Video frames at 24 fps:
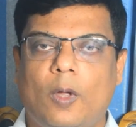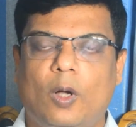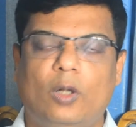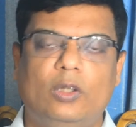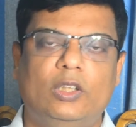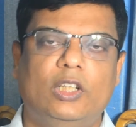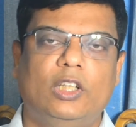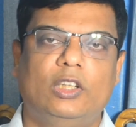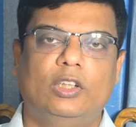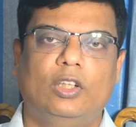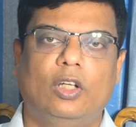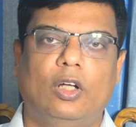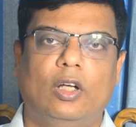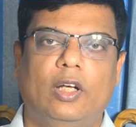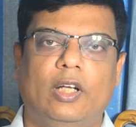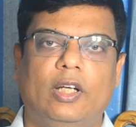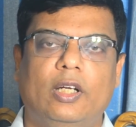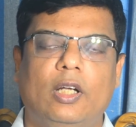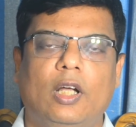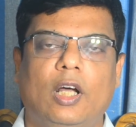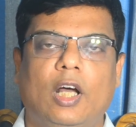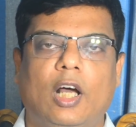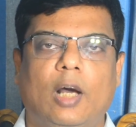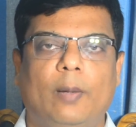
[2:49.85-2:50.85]
অর্থাৎ ধরেন
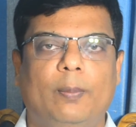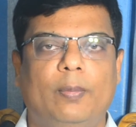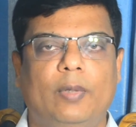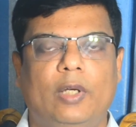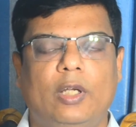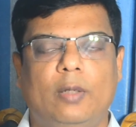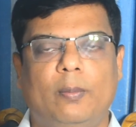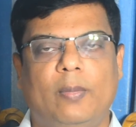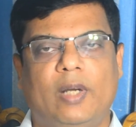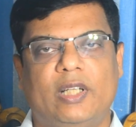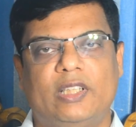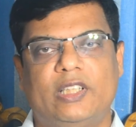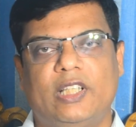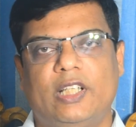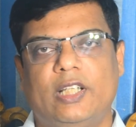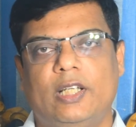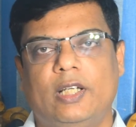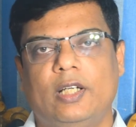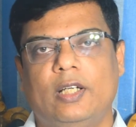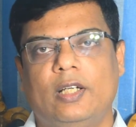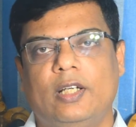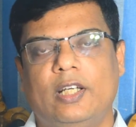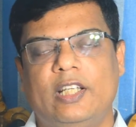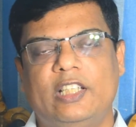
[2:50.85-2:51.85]
আপনি মাসে
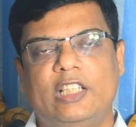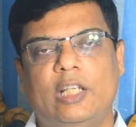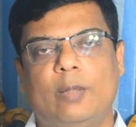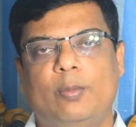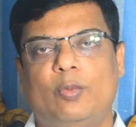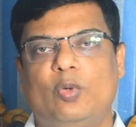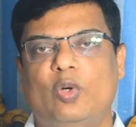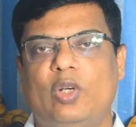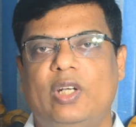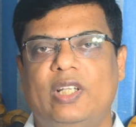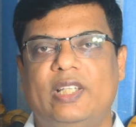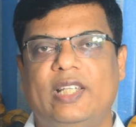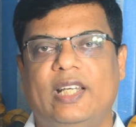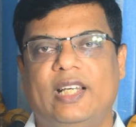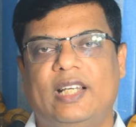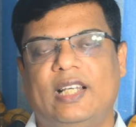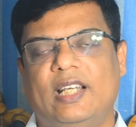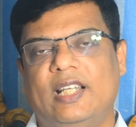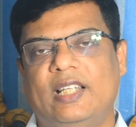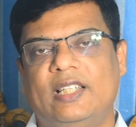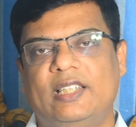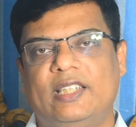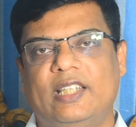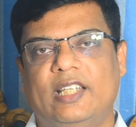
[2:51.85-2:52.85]
হিসাব করে
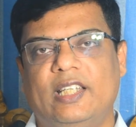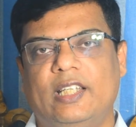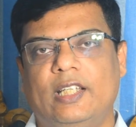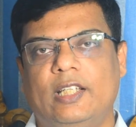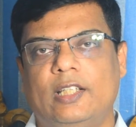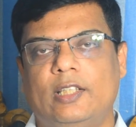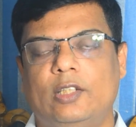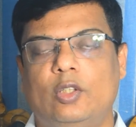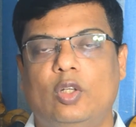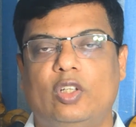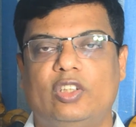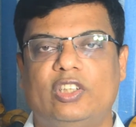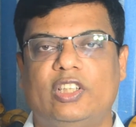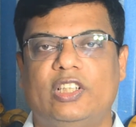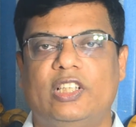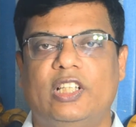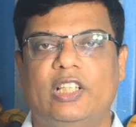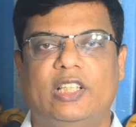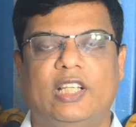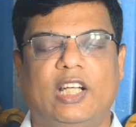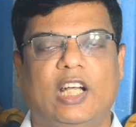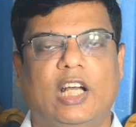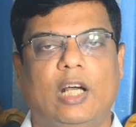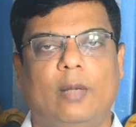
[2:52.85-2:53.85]
দেখলেন যে দশ
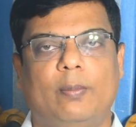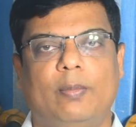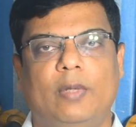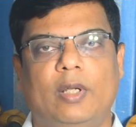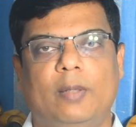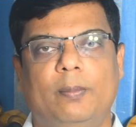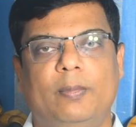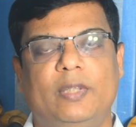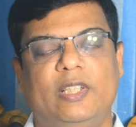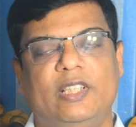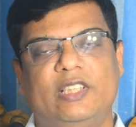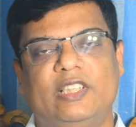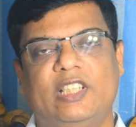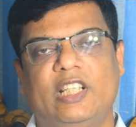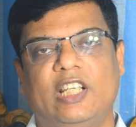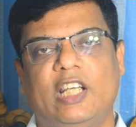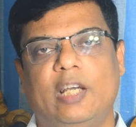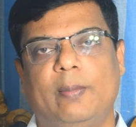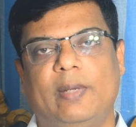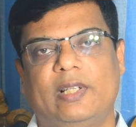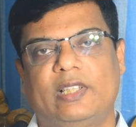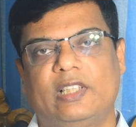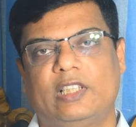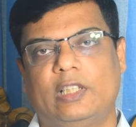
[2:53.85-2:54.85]
হাজার টাকা আপনি বিদেশে
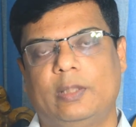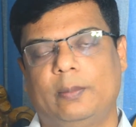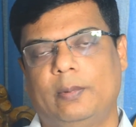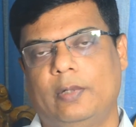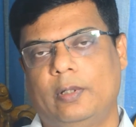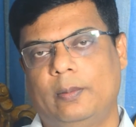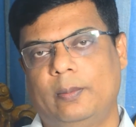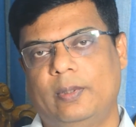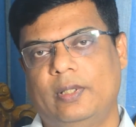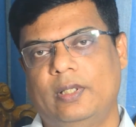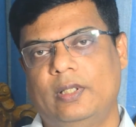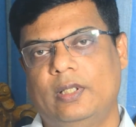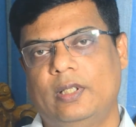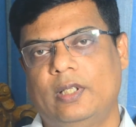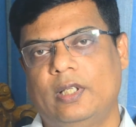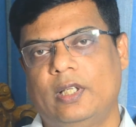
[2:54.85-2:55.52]
গিয়ে বাঁচাতে পারবেন